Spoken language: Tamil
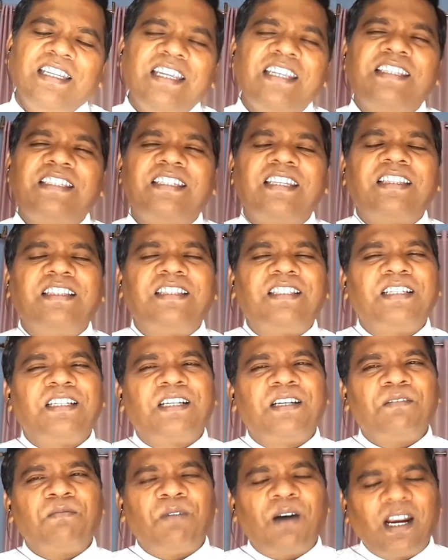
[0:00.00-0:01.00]

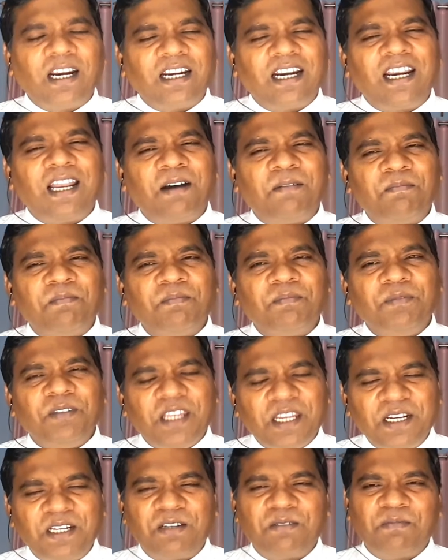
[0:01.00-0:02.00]
இஷ்டத்துக்கு வாழலாம்
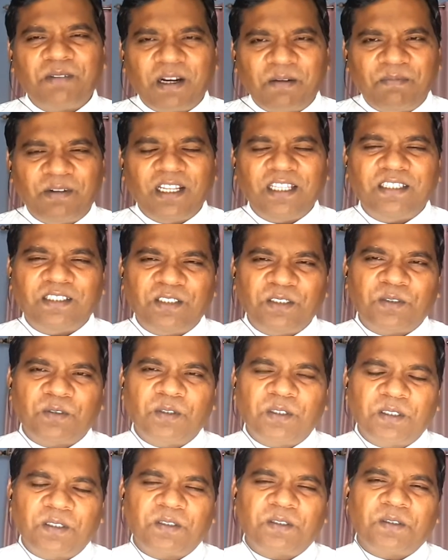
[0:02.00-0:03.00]
என்றும் நாம் நினைத்து
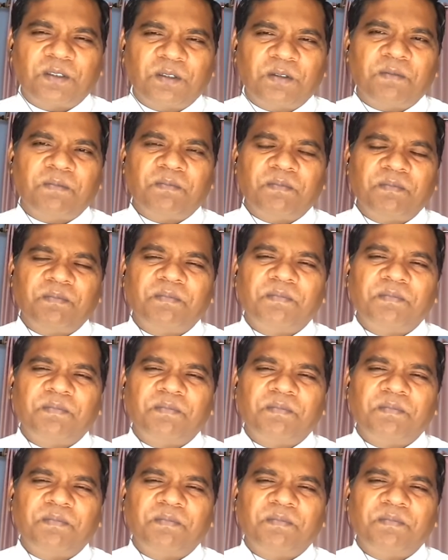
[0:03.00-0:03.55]
கொண்டிருக்கிறோம்